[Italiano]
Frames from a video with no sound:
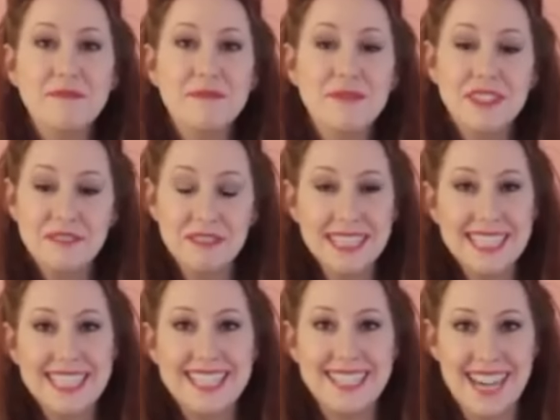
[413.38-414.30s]
sì,
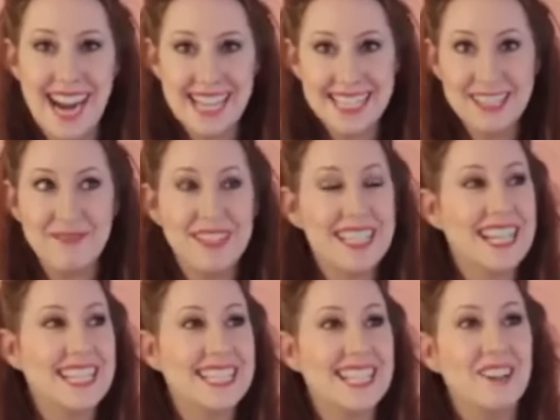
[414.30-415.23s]
sono, sono, veramente
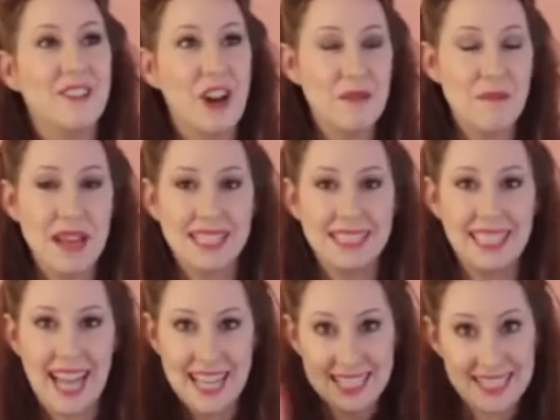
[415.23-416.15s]
stressata
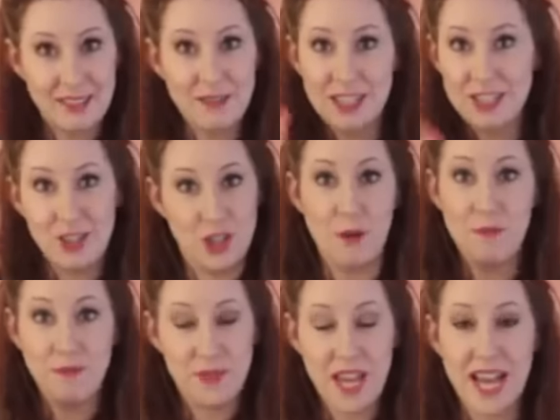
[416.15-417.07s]
perché avrei
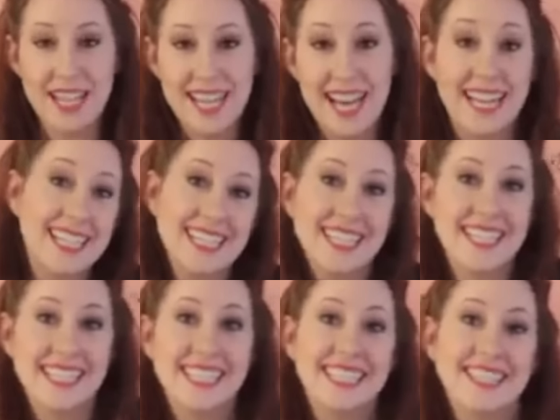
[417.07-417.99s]
voluto fare meno
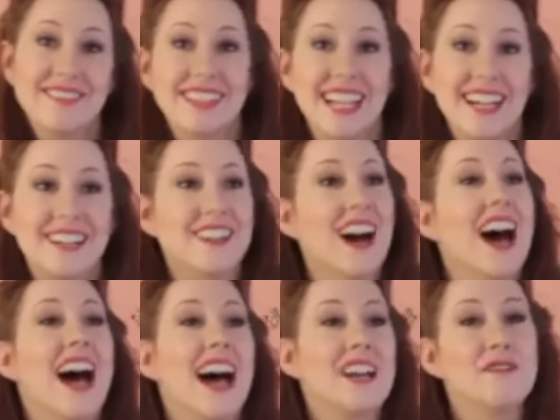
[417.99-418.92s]
di questi tagli di
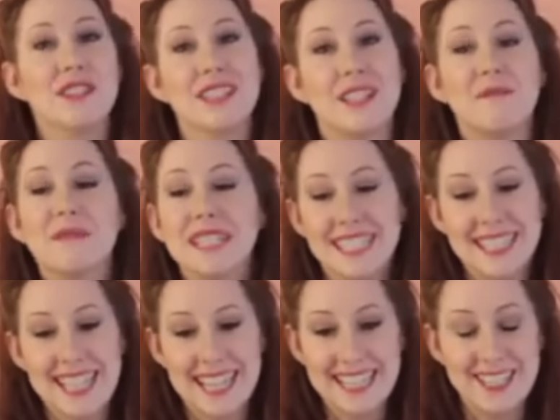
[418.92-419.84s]
modifica in questo
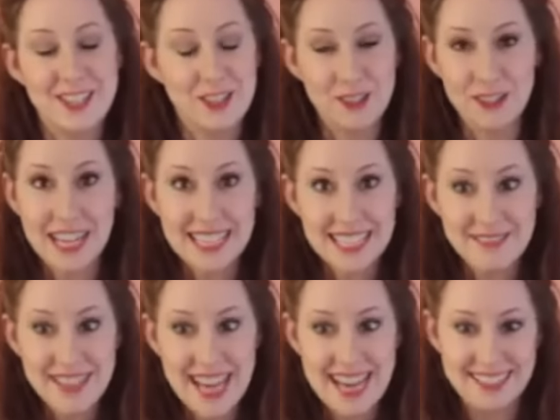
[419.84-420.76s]
video e per qualche ragione mi
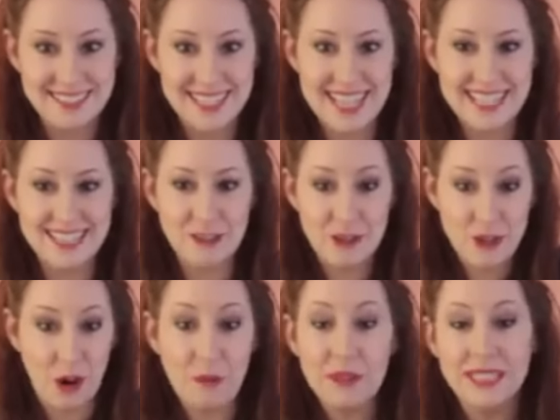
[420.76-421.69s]
sono stressata, ma
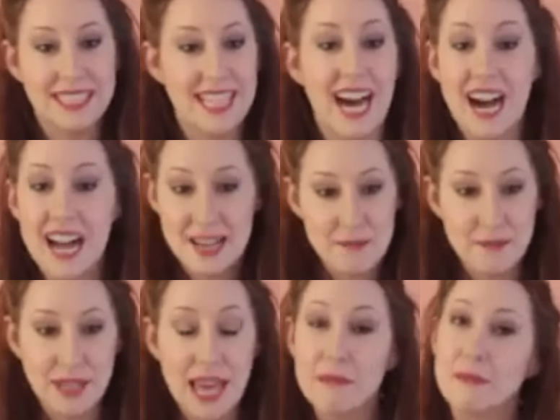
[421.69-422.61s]
normalmente in grado
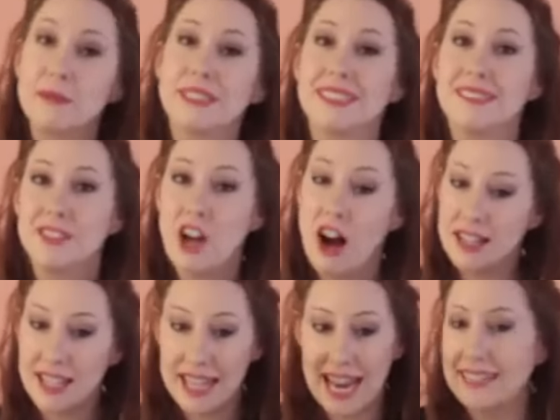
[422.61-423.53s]
di parlare più a
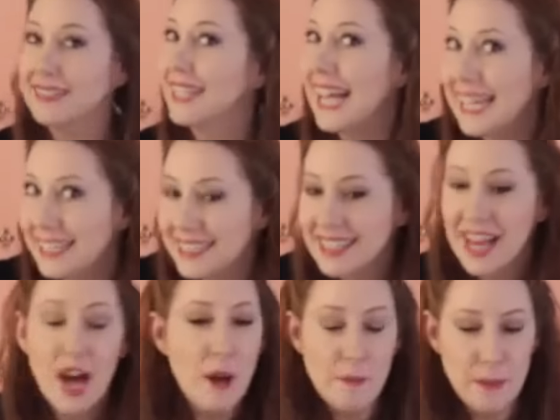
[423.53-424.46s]
lungo, ma oggi ho
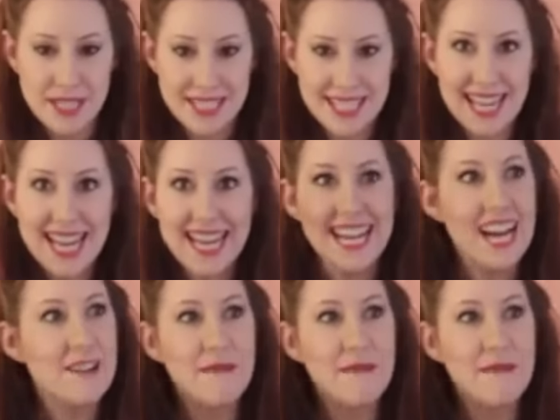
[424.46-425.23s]
tutti questi problemi.